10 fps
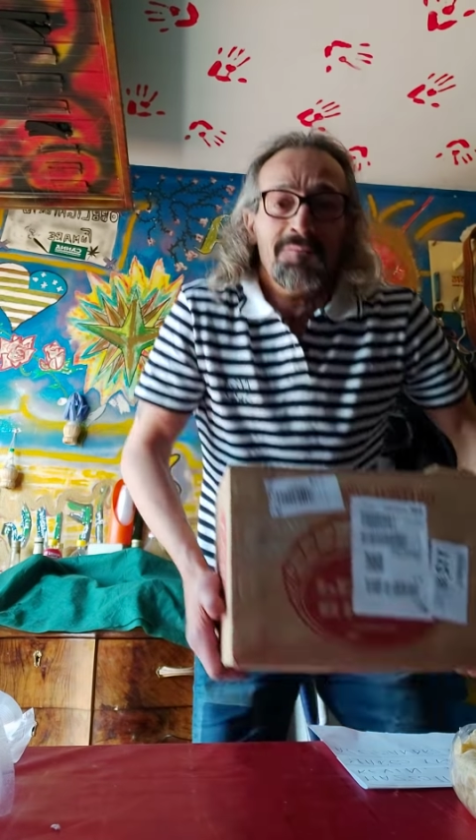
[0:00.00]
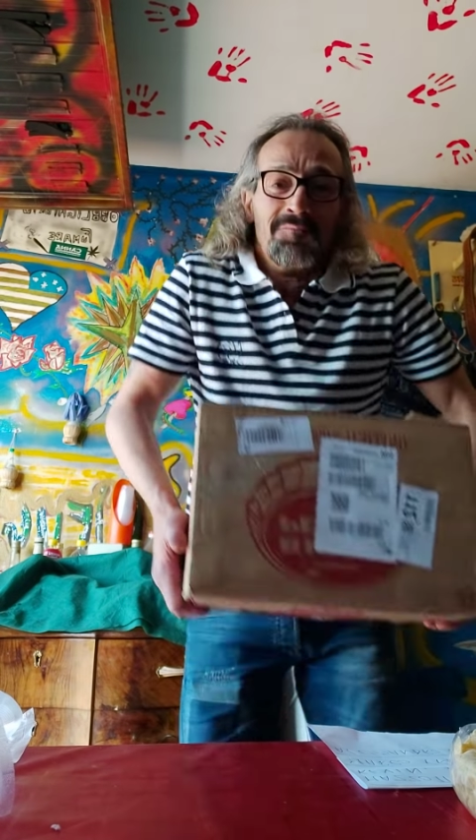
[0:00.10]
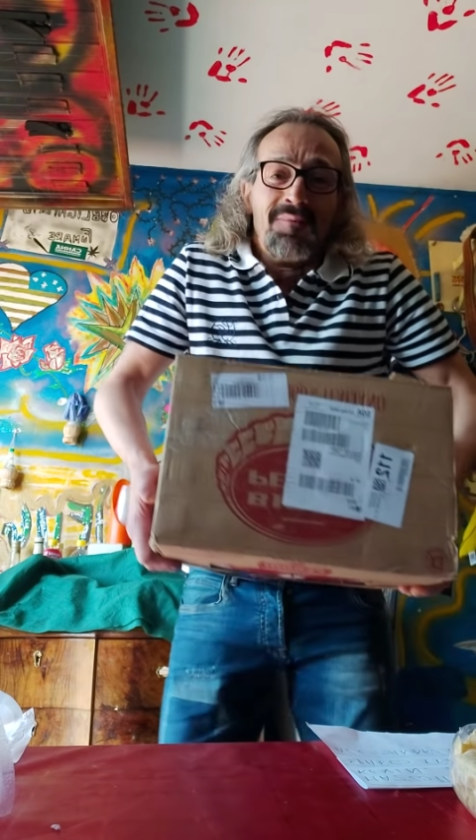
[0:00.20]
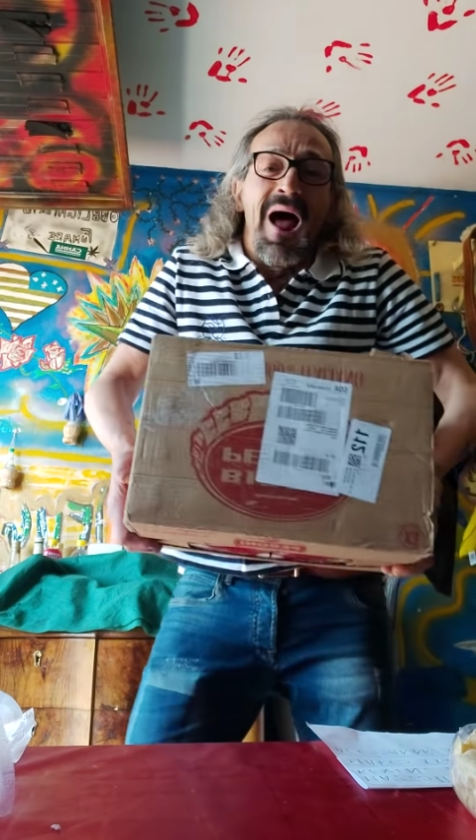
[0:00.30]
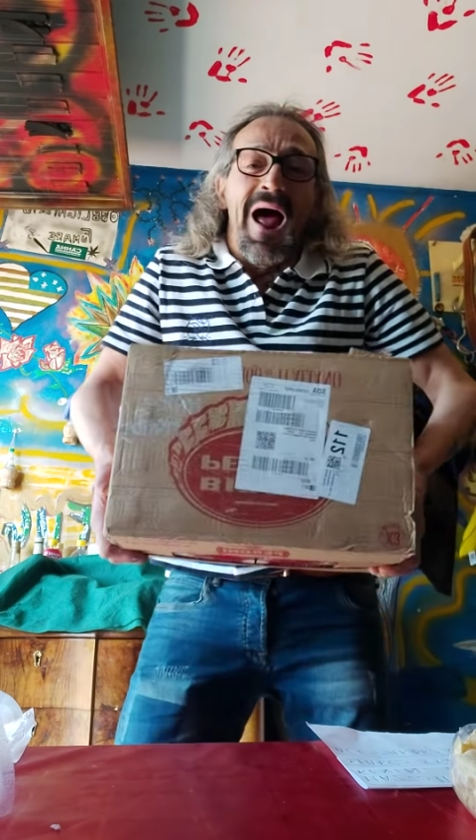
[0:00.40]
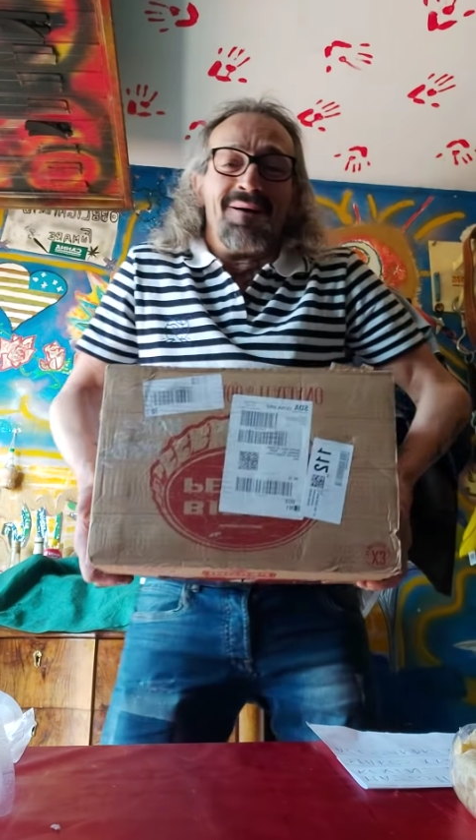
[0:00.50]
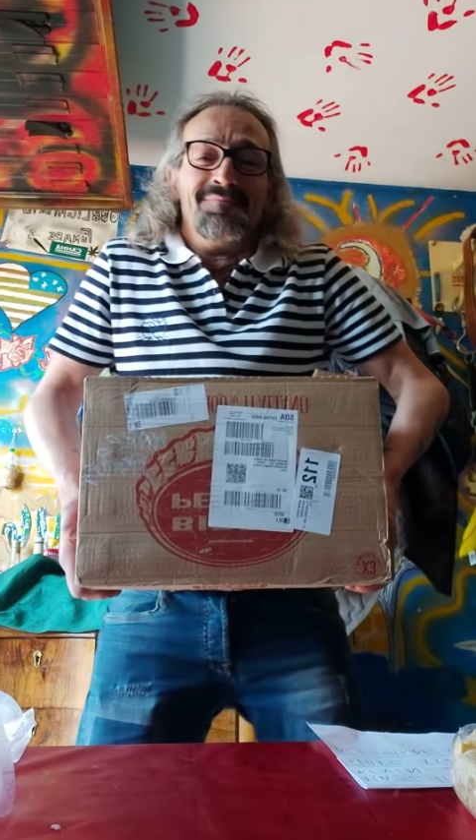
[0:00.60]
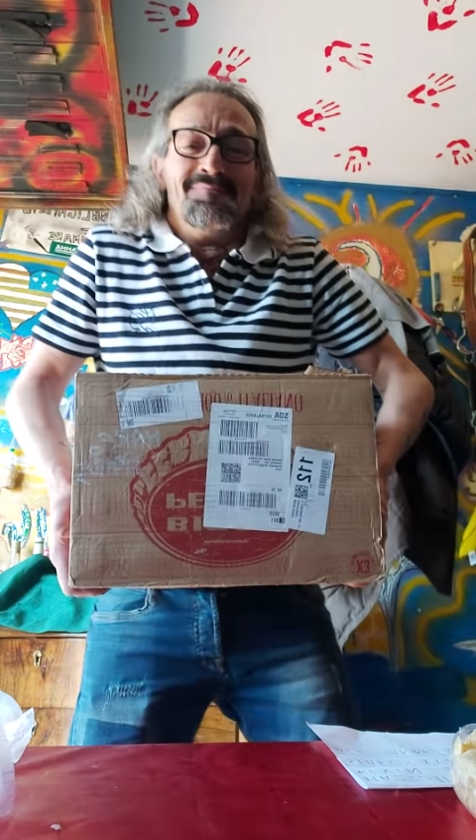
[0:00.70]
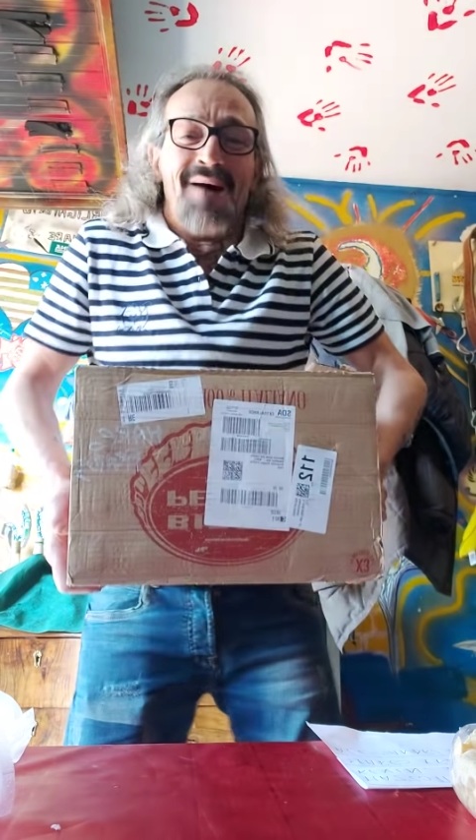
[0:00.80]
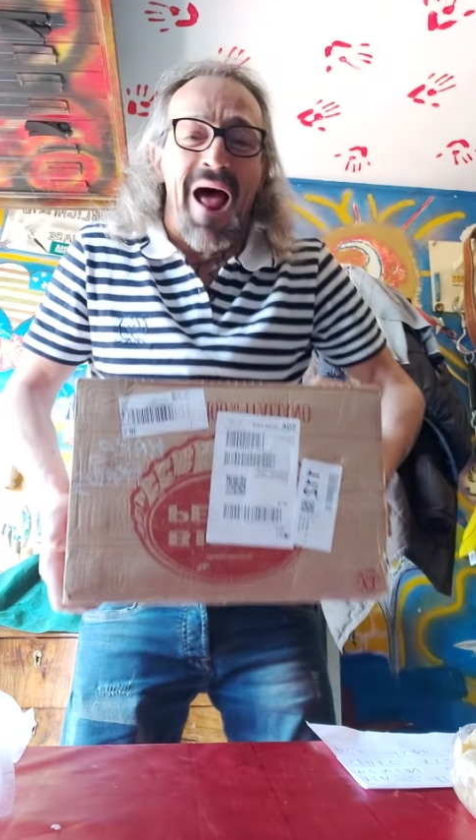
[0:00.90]

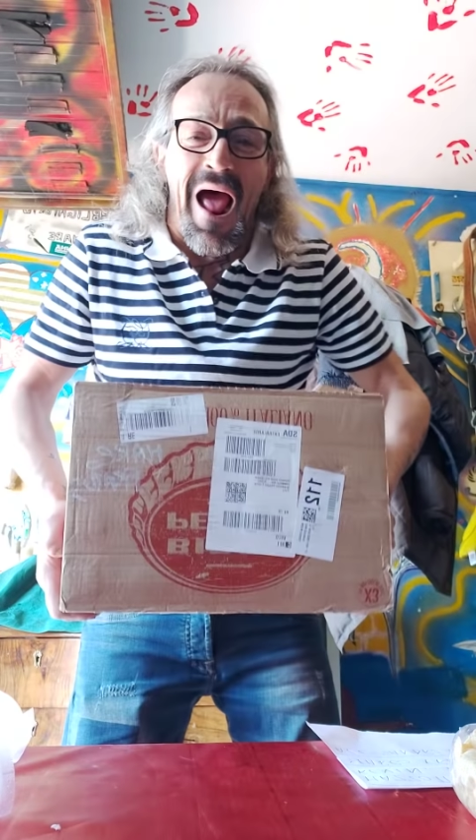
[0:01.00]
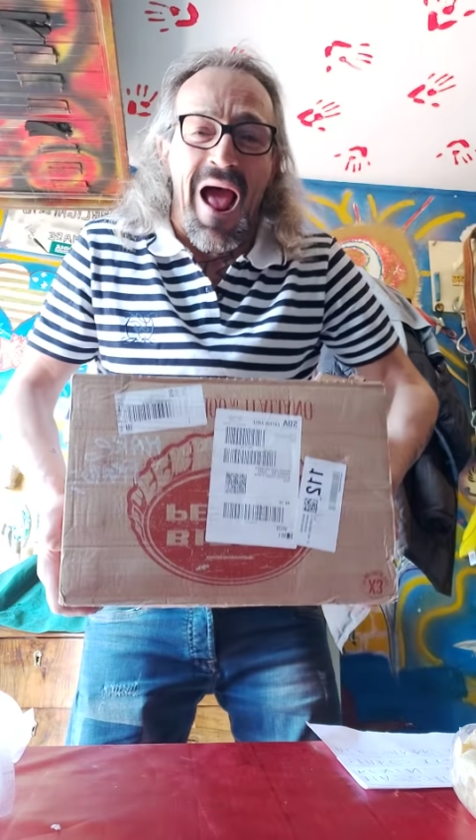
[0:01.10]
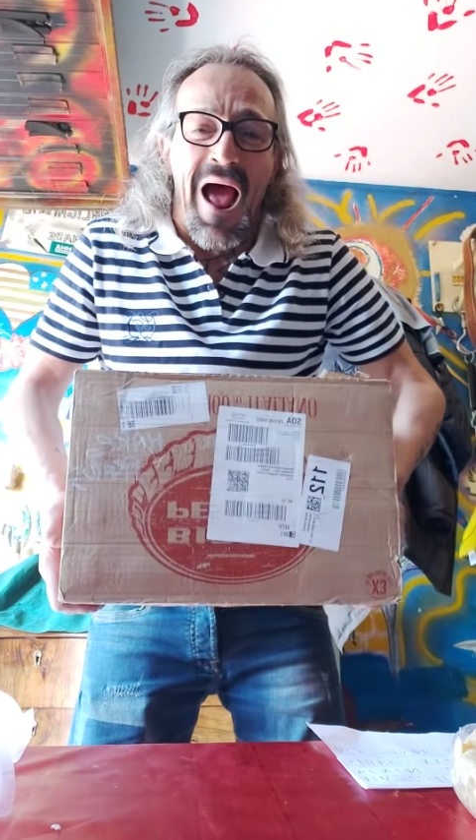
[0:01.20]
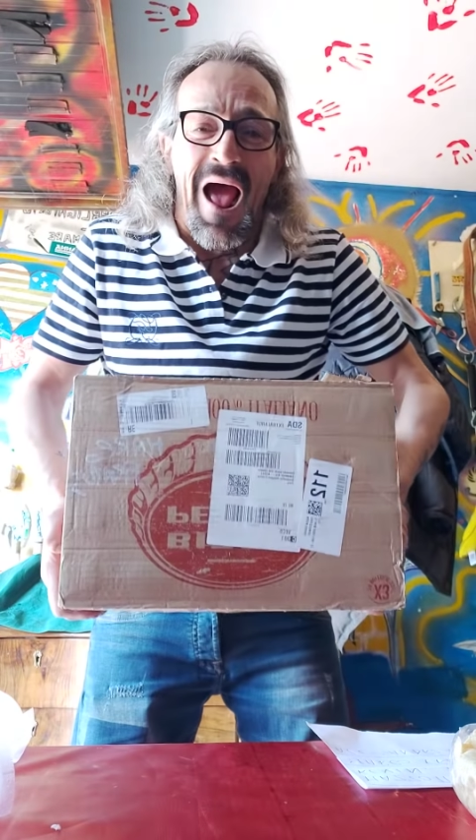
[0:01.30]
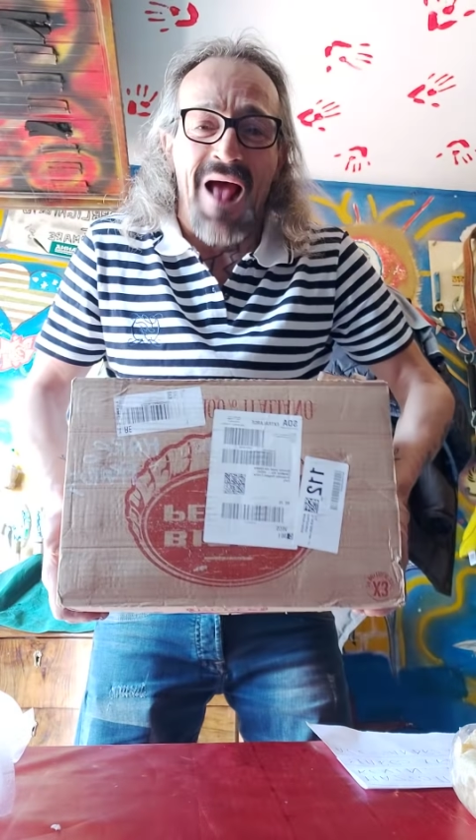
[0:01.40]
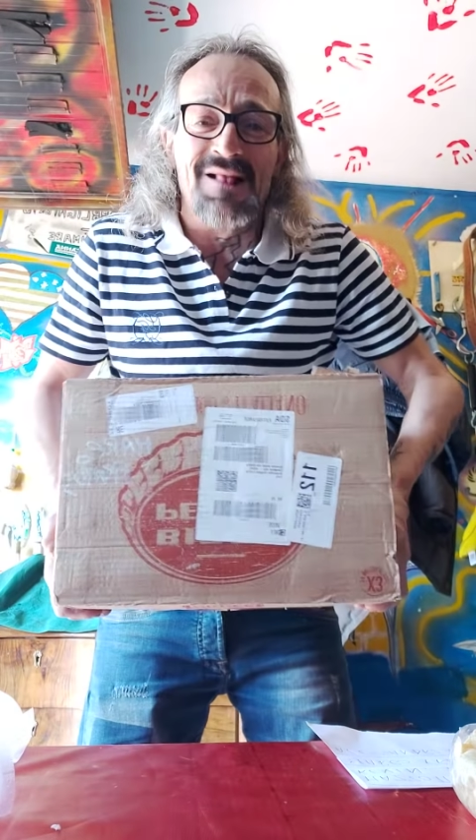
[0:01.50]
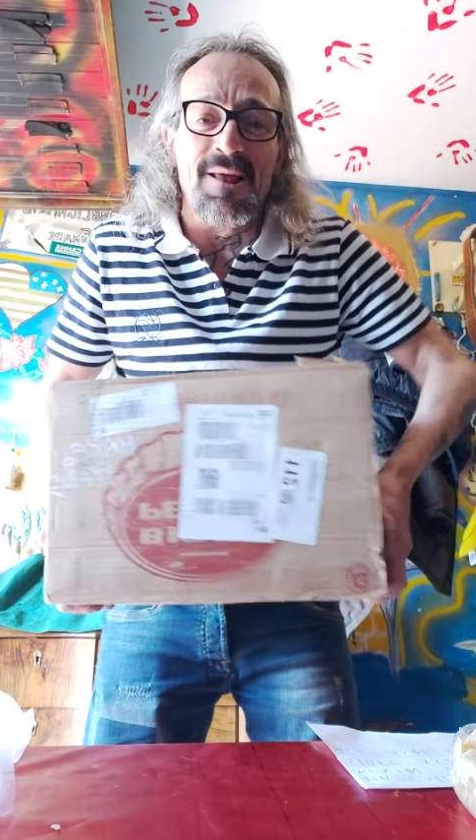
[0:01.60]
Mamma!